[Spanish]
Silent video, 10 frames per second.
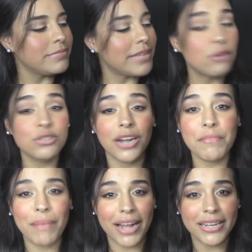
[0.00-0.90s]

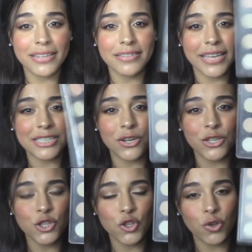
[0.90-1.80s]
Neutral Palette, que
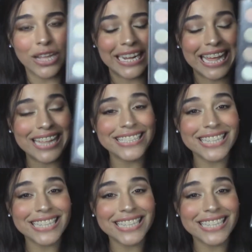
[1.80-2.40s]
son tonalidades